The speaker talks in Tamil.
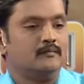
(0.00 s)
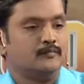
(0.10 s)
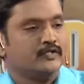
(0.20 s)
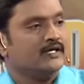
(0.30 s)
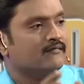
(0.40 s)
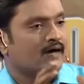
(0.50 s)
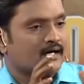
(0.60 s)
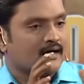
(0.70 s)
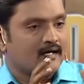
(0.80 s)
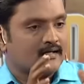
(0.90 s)
புதிய
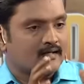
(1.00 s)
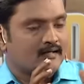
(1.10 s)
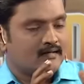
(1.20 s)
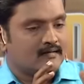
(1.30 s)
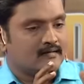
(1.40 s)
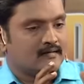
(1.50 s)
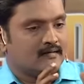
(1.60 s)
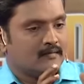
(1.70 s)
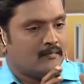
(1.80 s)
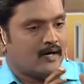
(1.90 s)
வாக்காளர்கள்
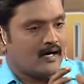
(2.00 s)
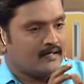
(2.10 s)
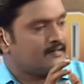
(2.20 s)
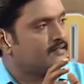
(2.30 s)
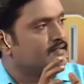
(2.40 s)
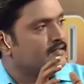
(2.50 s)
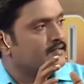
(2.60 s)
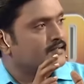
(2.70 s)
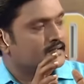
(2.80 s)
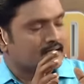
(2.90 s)
மாற்று
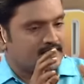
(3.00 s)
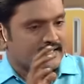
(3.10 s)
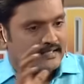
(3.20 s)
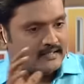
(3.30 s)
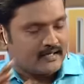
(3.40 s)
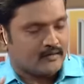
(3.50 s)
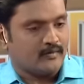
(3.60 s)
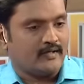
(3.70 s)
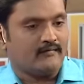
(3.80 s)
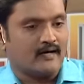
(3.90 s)
கட்சிகளை
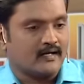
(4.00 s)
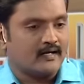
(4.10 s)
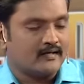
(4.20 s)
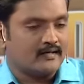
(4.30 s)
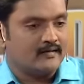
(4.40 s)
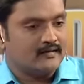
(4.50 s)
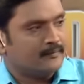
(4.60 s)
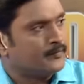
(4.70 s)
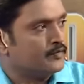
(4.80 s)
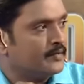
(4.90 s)
தேடக்கூடிய வாக்காளர்கள்
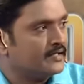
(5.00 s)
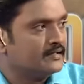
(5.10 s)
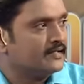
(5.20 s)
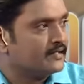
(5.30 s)
எப்போதுமே இருந்துகிட்டே